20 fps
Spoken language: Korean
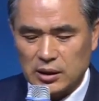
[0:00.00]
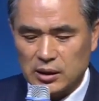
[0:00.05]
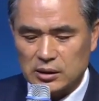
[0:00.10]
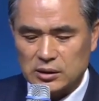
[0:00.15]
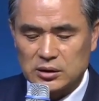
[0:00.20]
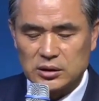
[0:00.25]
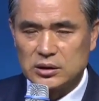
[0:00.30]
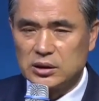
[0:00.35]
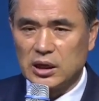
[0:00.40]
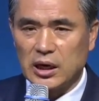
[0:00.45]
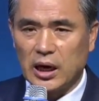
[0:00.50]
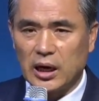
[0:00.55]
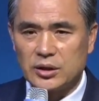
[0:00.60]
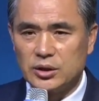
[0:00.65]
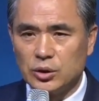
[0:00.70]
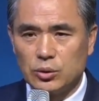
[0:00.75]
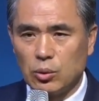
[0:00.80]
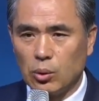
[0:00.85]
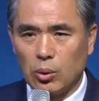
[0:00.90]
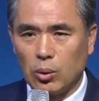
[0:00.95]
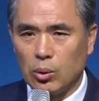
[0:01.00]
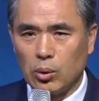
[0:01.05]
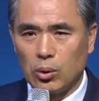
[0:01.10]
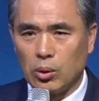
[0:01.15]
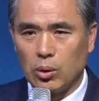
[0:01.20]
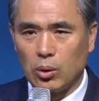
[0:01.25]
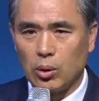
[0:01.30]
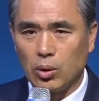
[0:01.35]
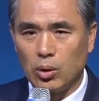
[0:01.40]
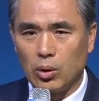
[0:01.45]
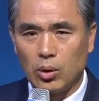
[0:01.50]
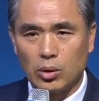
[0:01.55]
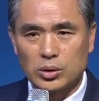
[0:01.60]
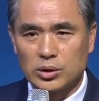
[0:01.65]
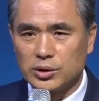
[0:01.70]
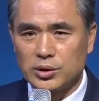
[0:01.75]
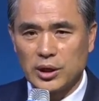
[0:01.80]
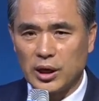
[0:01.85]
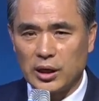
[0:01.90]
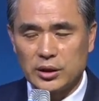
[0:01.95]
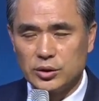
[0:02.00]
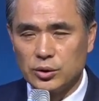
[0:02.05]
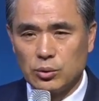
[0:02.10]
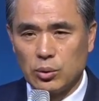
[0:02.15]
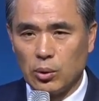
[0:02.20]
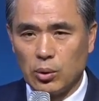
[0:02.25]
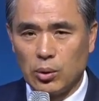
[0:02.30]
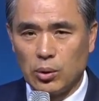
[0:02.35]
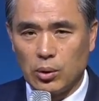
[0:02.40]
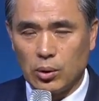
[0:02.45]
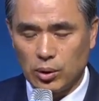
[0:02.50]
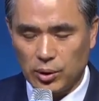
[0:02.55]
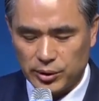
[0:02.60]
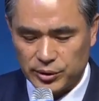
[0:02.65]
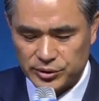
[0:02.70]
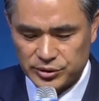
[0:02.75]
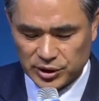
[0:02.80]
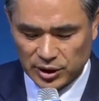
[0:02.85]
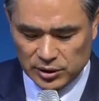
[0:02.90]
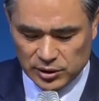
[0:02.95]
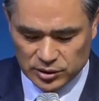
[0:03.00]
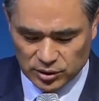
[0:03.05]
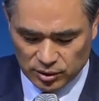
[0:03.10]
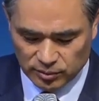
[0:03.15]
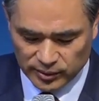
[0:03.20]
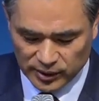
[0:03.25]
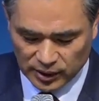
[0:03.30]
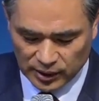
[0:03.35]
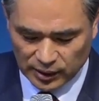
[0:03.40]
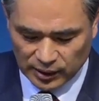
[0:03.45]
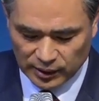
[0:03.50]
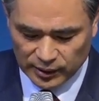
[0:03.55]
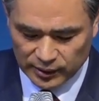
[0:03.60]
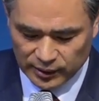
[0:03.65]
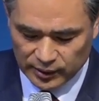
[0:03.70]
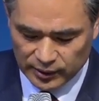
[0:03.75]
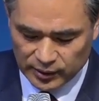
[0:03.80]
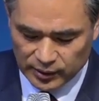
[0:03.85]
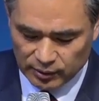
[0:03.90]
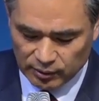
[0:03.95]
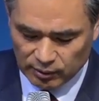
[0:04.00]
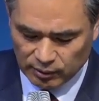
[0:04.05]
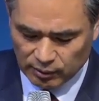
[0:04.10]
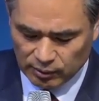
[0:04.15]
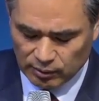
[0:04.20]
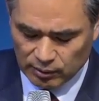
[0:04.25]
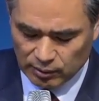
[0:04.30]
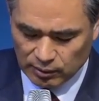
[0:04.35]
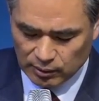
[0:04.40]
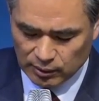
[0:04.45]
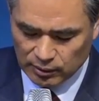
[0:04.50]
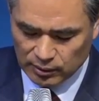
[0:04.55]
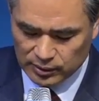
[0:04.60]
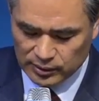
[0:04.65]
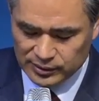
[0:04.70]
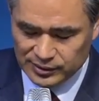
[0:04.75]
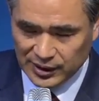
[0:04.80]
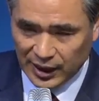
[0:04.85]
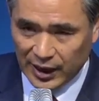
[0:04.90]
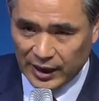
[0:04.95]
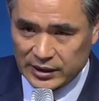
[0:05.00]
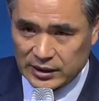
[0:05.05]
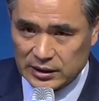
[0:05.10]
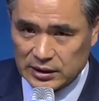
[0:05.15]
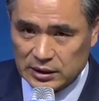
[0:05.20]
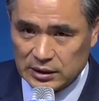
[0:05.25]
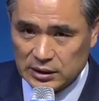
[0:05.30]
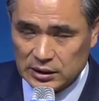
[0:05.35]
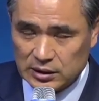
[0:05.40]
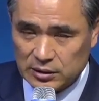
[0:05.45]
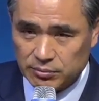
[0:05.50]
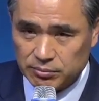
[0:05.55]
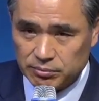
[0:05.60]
그게 아니고 그게 아니고 잘 들어봐 어 나를